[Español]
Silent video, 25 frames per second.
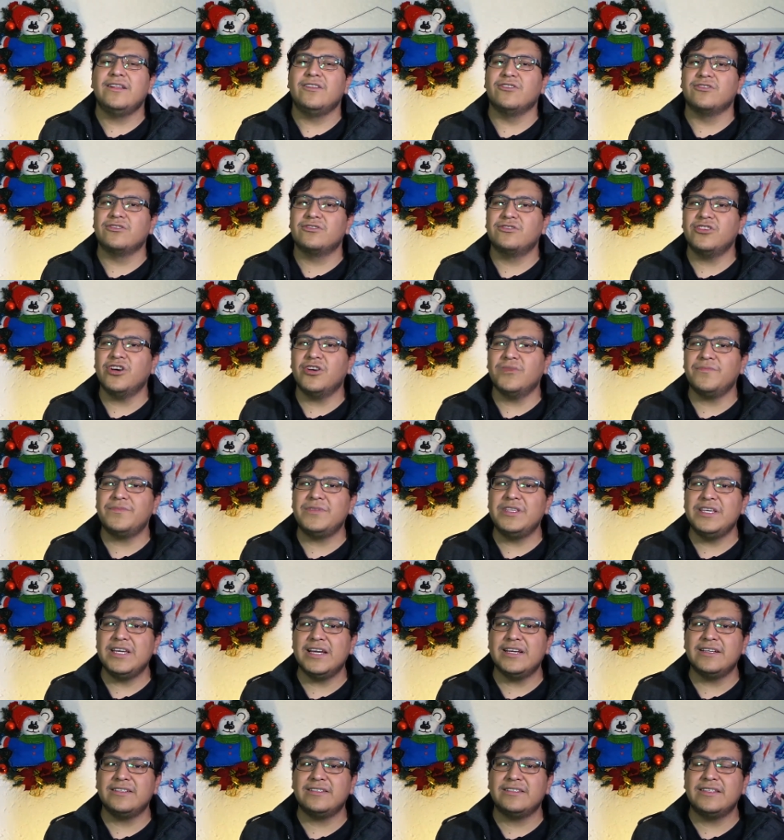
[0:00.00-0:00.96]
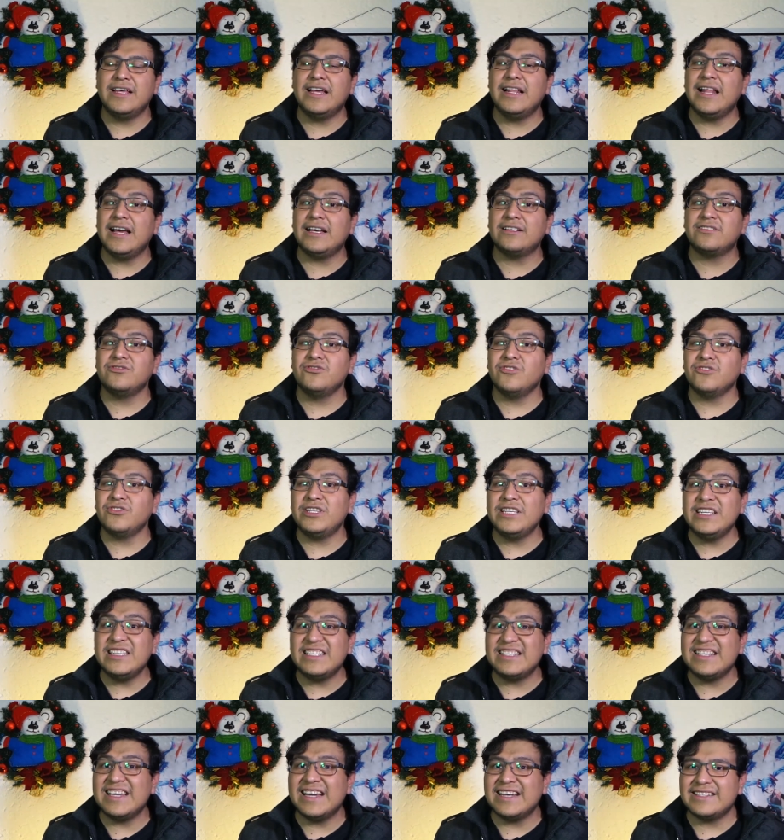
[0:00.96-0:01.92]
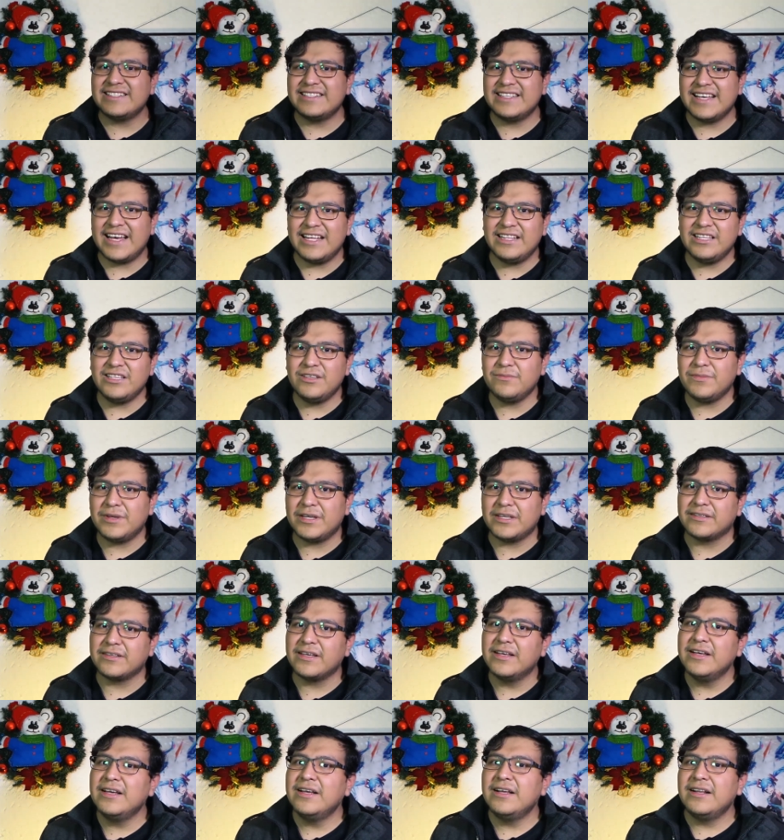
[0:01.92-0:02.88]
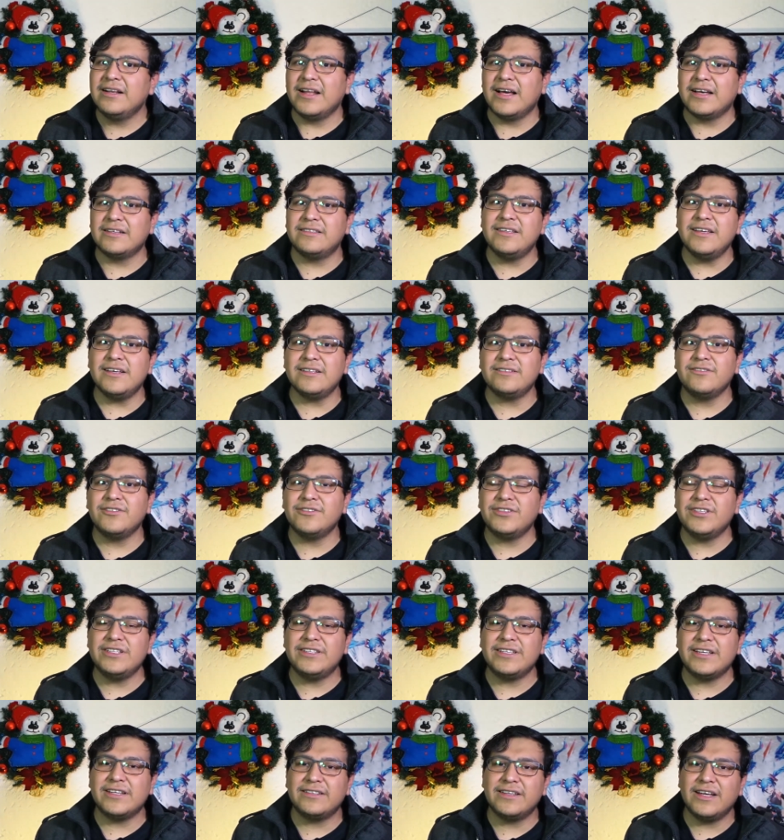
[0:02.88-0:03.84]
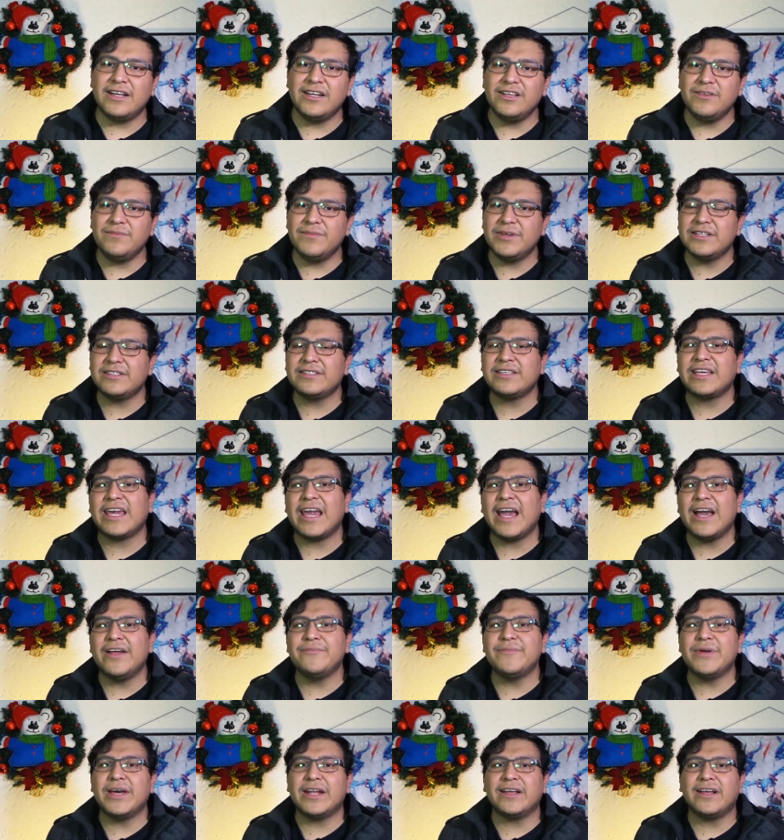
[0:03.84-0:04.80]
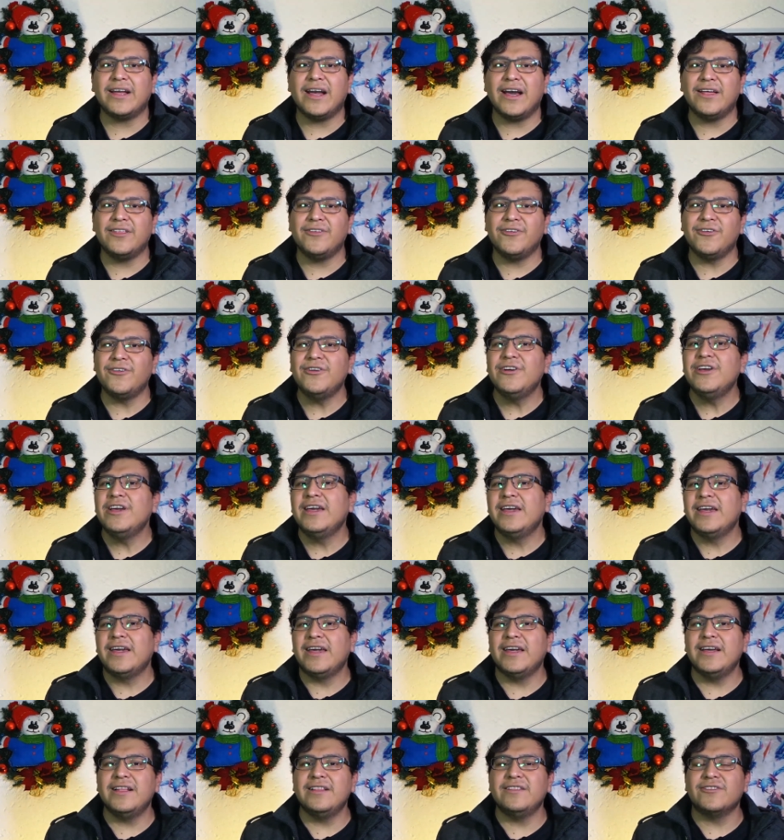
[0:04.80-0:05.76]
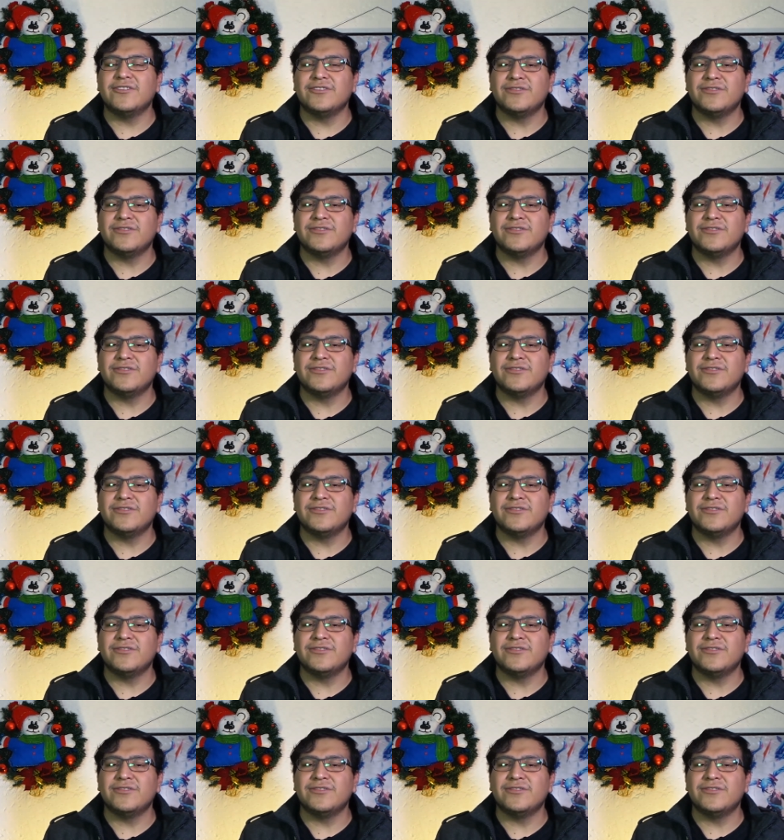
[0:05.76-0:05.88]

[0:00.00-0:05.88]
los top 10 de las noticias animes las 10 noticias animes que han marcado el